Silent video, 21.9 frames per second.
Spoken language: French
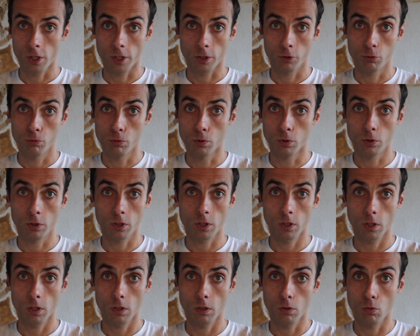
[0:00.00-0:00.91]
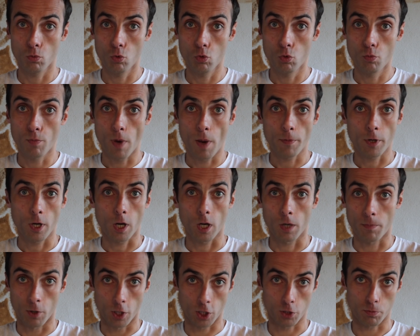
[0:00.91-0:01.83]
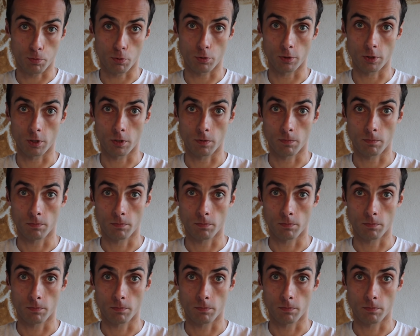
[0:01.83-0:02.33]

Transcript: la tuyauterie ou même carrément exploser.